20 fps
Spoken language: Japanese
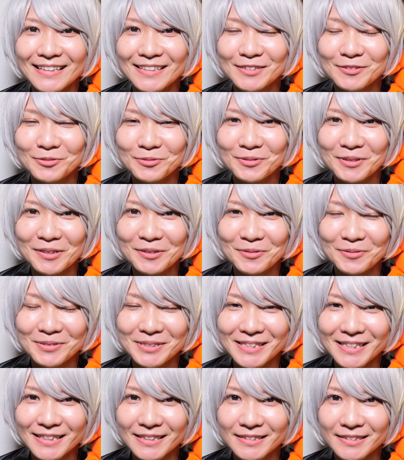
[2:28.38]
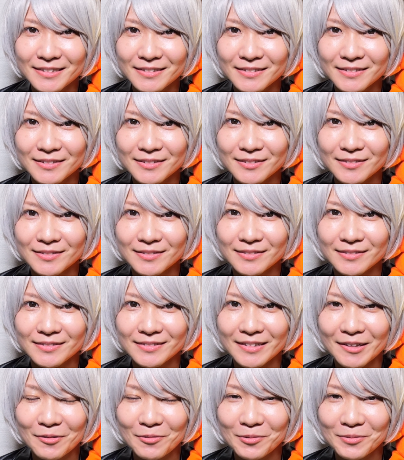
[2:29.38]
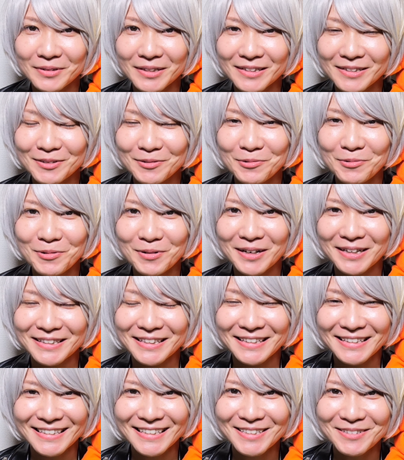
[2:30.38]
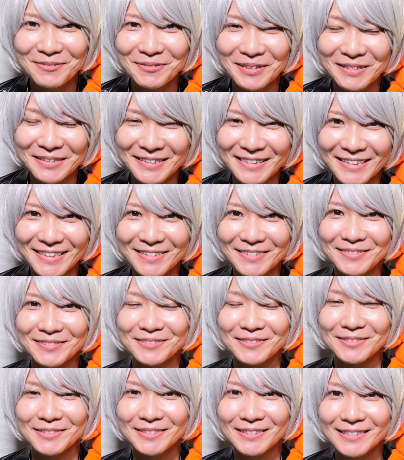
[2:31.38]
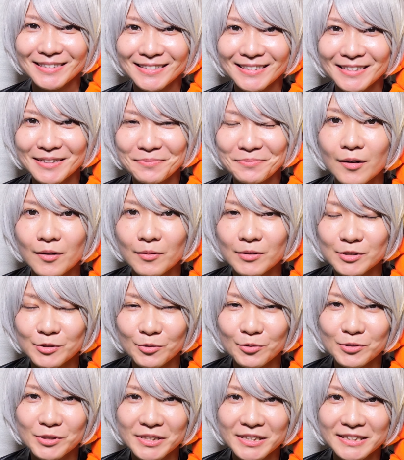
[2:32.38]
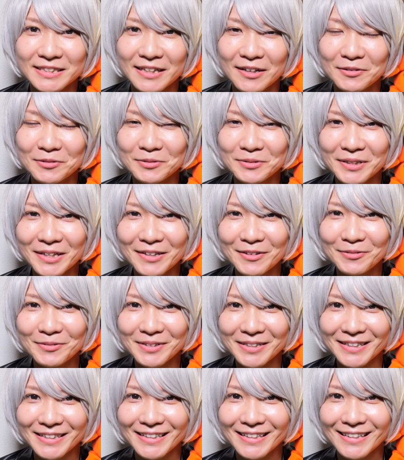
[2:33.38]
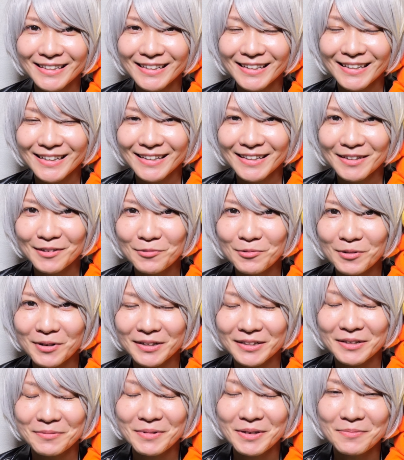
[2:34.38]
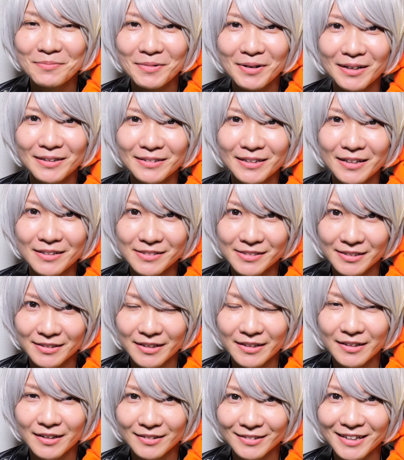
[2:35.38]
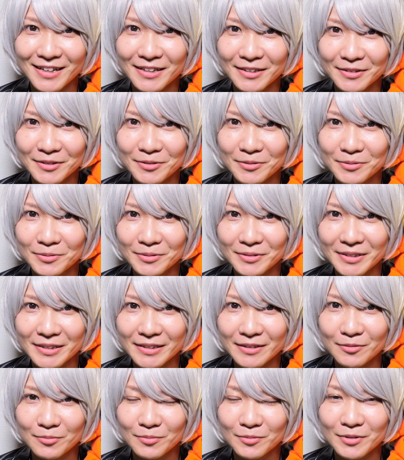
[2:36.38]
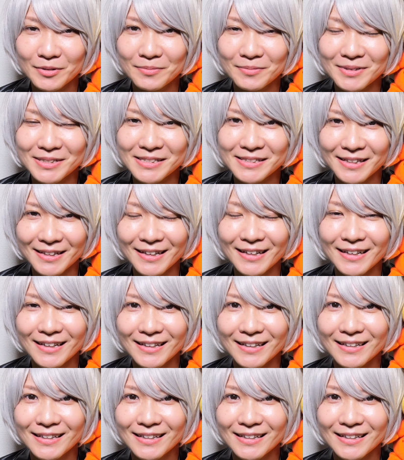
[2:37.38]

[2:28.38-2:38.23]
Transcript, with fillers: ちょっとあの ジェイツー でこんなに豪華でいいのかっていう、まあ、正直昨年より豪華なメンバーなんじゃないかなというふうに思いました。